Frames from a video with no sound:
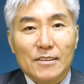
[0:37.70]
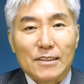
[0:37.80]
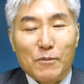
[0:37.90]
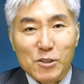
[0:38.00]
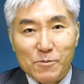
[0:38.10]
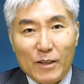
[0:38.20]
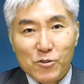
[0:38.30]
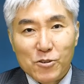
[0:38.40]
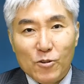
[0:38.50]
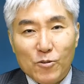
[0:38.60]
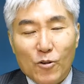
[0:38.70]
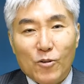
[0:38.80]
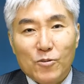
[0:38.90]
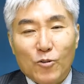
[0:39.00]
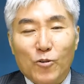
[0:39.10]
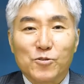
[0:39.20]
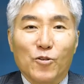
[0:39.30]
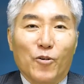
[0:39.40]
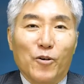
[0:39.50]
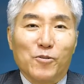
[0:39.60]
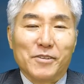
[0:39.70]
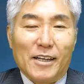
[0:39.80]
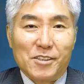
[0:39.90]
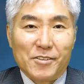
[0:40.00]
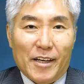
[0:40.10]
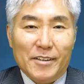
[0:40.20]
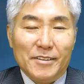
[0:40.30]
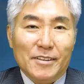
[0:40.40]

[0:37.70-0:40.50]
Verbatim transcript: 上島義郎の遠くの声を探して